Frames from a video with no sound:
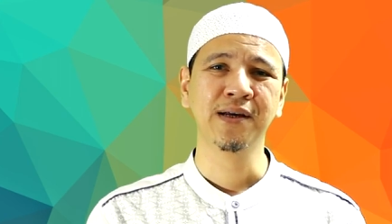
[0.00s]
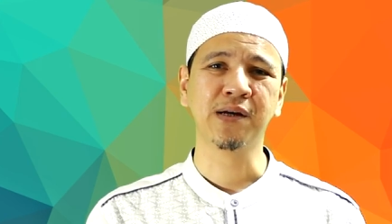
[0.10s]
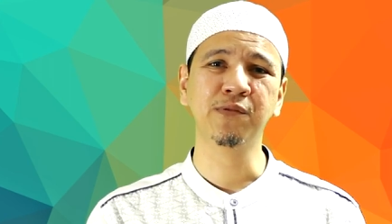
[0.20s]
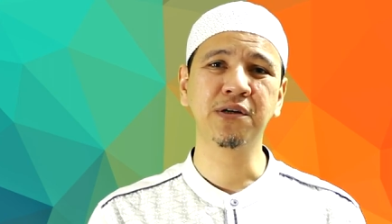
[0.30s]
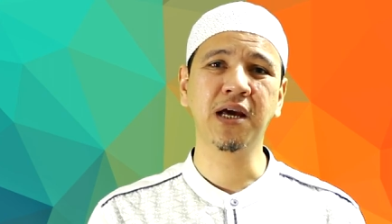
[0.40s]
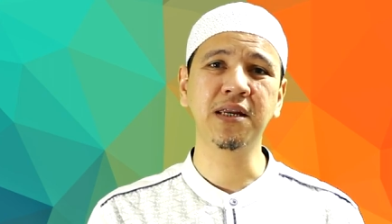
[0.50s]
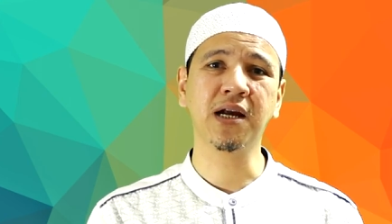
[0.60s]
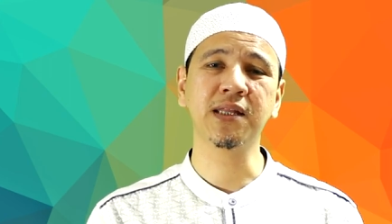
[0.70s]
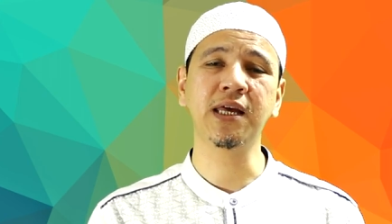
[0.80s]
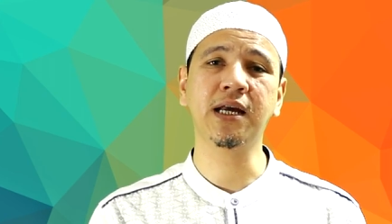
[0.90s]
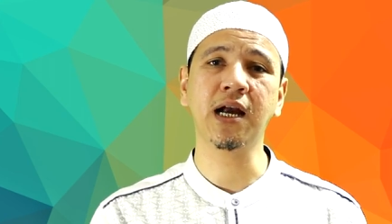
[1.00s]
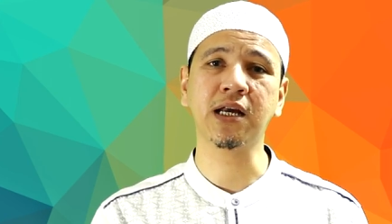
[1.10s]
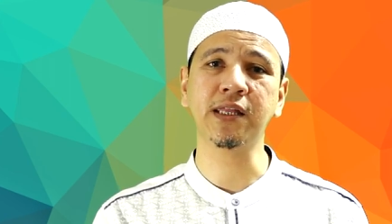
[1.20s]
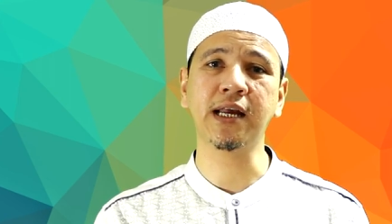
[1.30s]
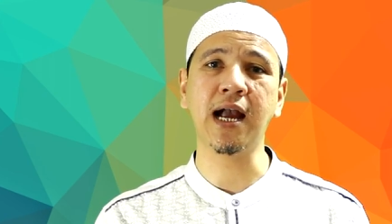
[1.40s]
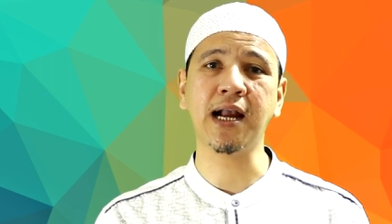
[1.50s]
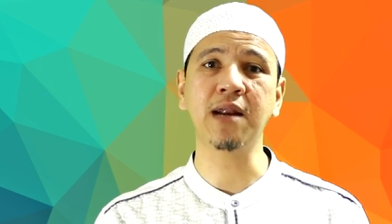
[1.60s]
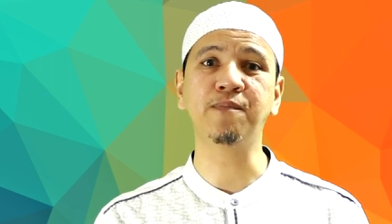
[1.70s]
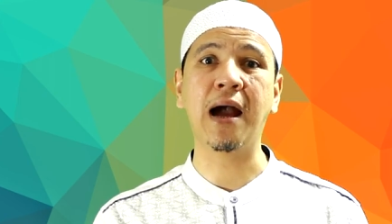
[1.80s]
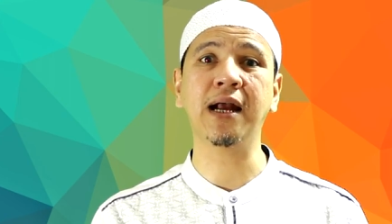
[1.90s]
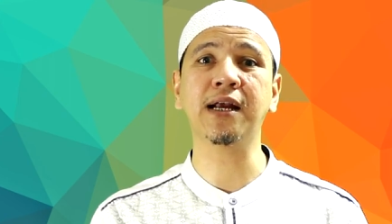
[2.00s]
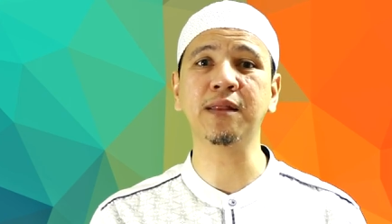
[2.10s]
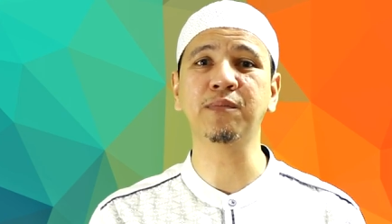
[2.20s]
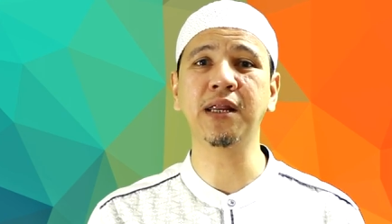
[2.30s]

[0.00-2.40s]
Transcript: Kemudian yang ketiga, ketika akan bangkit